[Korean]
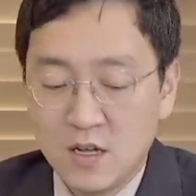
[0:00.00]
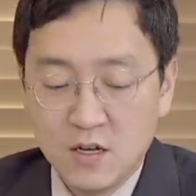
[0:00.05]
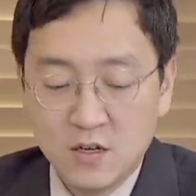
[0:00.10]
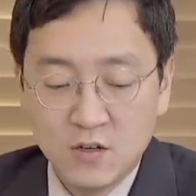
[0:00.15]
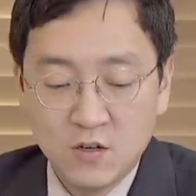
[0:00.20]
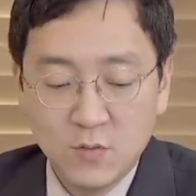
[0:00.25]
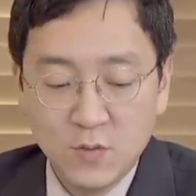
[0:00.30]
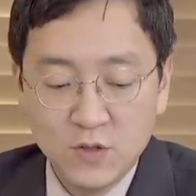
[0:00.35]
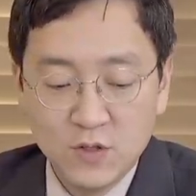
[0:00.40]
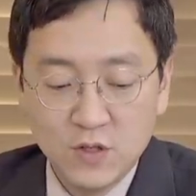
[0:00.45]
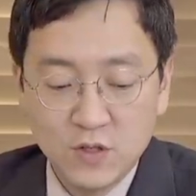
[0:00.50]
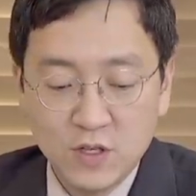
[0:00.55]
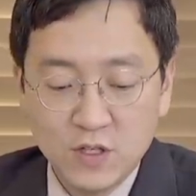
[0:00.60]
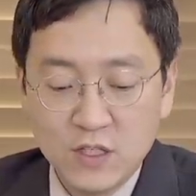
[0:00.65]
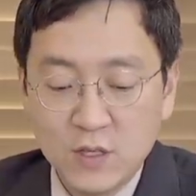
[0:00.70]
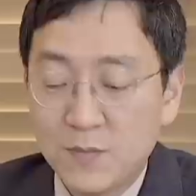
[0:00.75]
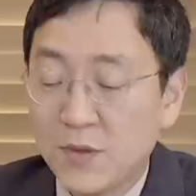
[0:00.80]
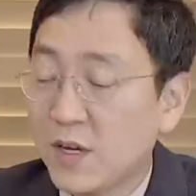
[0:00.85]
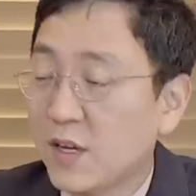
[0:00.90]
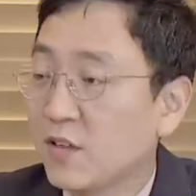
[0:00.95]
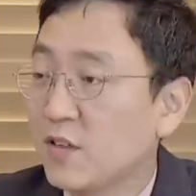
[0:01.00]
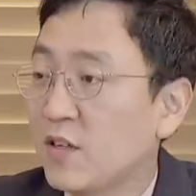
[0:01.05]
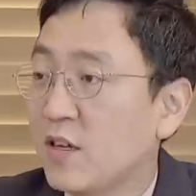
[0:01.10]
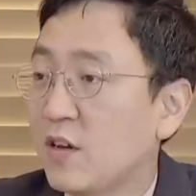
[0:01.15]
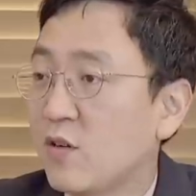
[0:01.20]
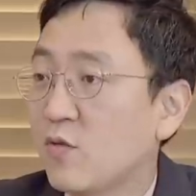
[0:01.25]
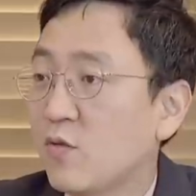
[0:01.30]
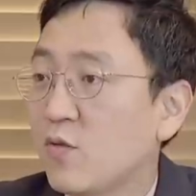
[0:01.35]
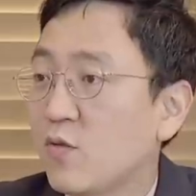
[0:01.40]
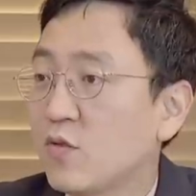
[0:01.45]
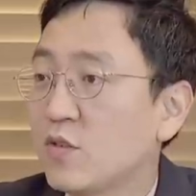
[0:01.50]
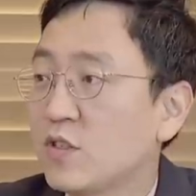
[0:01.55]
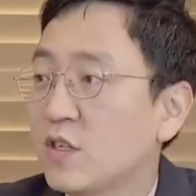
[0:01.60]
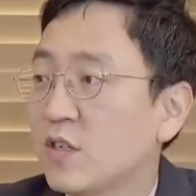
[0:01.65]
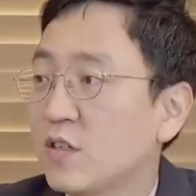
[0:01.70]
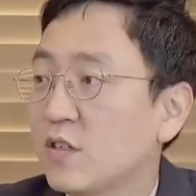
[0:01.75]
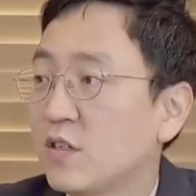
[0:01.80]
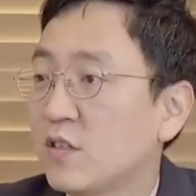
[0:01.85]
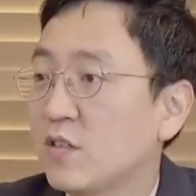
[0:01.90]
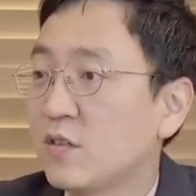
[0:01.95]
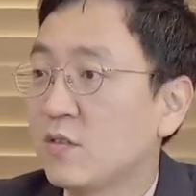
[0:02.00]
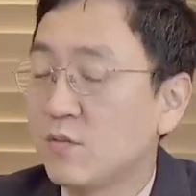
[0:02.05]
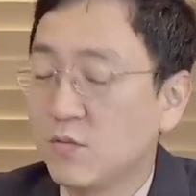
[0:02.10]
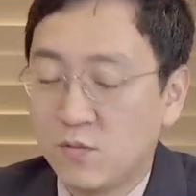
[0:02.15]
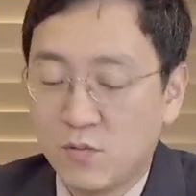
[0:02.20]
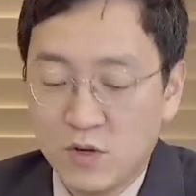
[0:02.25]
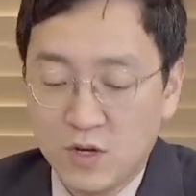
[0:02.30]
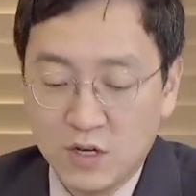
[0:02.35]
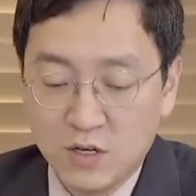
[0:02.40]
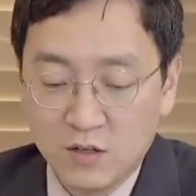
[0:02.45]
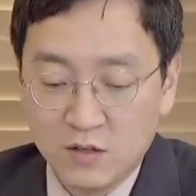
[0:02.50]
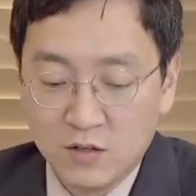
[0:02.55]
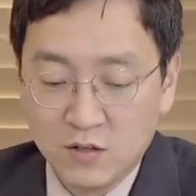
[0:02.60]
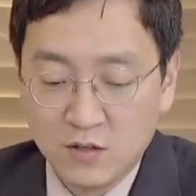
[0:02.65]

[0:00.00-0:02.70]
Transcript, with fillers: 그러면서 이렇게 짜파게티하고 이제 그 뭐야